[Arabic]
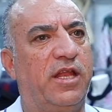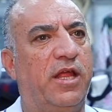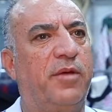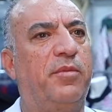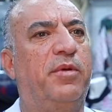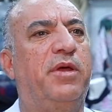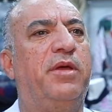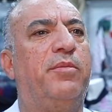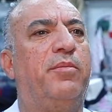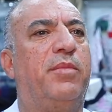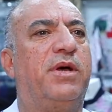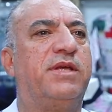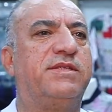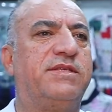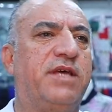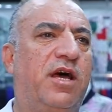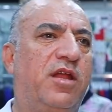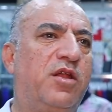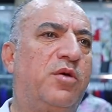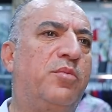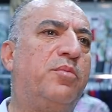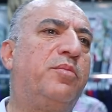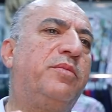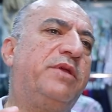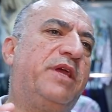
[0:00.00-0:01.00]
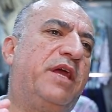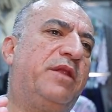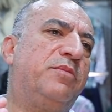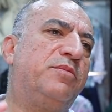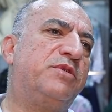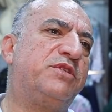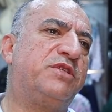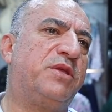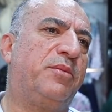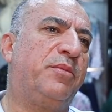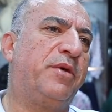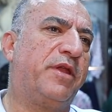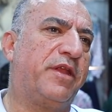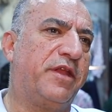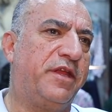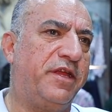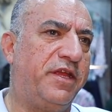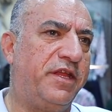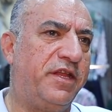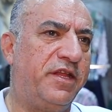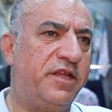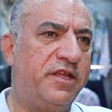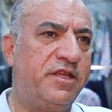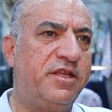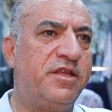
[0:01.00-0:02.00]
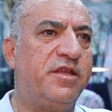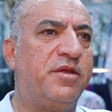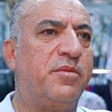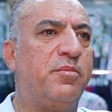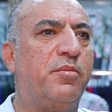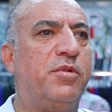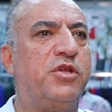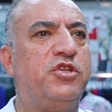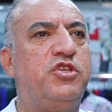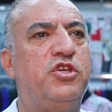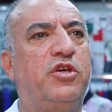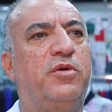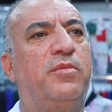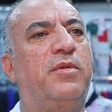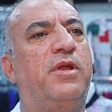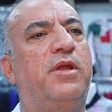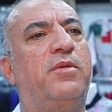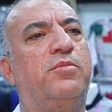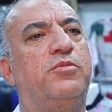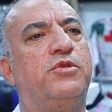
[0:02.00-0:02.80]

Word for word: لمحين ما زالهم يعني مستمرين مجيئهم الى